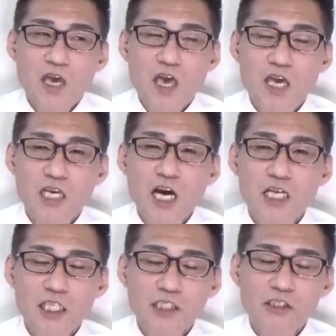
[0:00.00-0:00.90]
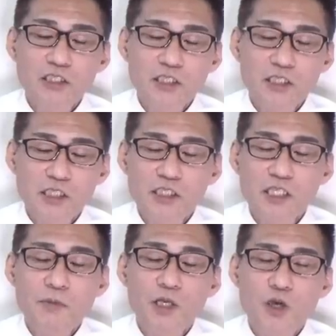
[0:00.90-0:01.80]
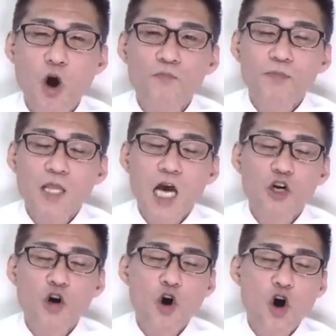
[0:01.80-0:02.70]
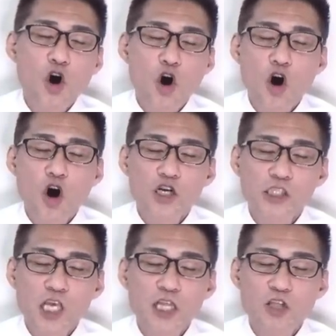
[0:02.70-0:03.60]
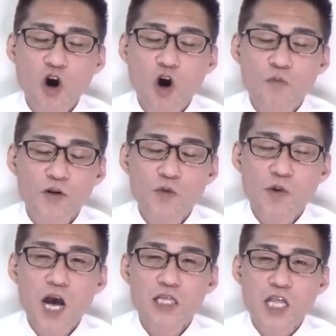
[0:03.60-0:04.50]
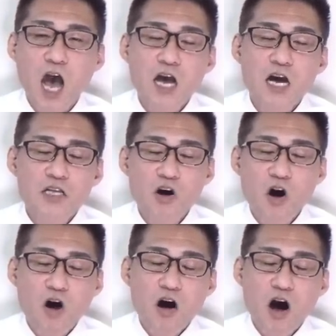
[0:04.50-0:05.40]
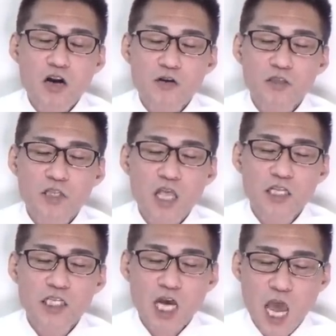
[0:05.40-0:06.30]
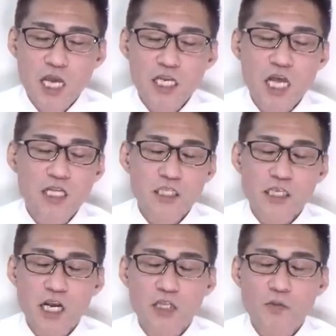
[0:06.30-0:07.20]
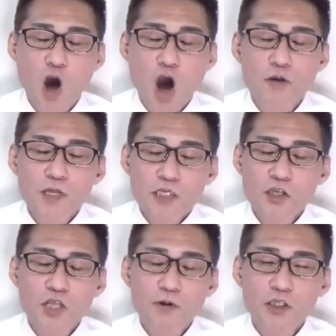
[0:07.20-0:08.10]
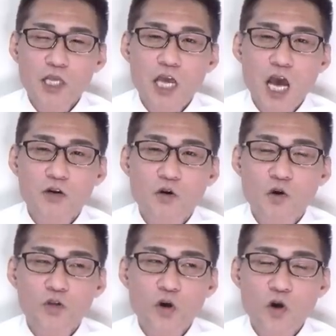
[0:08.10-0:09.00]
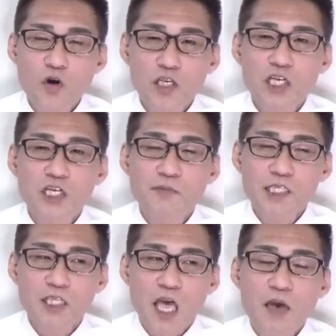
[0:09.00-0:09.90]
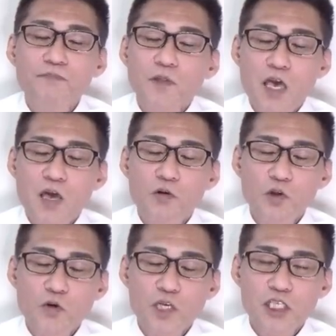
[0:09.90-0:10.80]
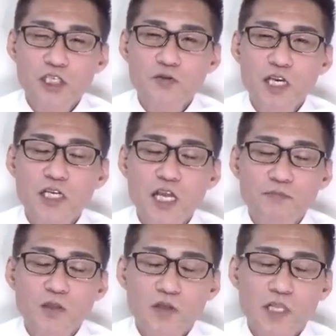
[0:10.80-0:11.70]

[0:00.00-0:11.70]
えー、被害者する、するための、あのー、洗脳、プロパガンダの、あのー、展示会なんですけれども、そんでもってね、あの、男を憎ませて、えー、男は信用できない。